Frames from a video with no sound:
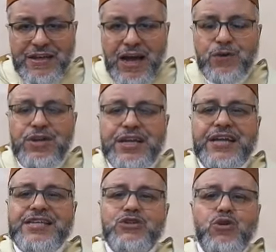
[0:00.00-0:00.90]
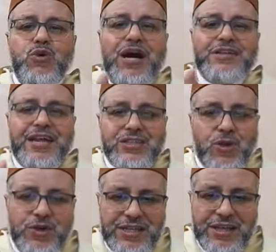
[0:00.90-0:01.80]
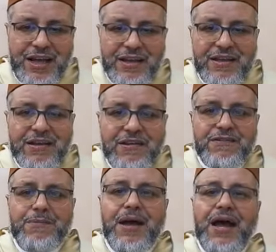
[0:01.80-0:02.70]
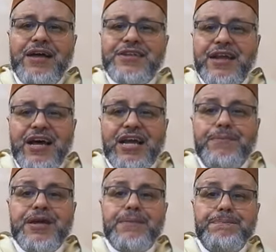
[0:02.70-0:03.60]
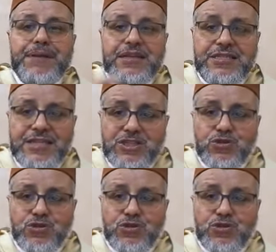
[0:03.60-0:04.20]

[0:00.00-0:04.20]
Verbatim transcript: او اللي كانت عنده المغادرة الطوعيه فما ادراك برب العزه